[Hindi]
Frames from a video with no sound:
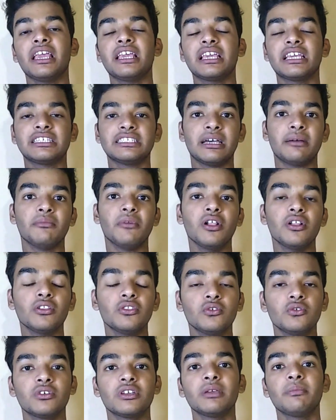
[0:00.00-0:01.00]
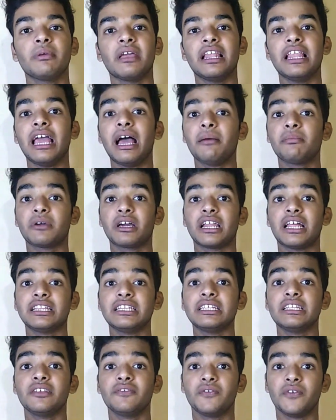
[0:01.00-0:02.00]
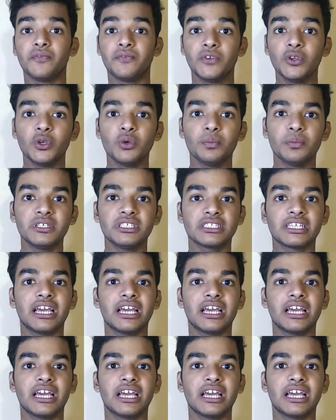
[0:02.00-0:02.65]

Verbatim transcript: एग्जांपल दू कि पहले आप कराते थे फिफ्टी रुपीज का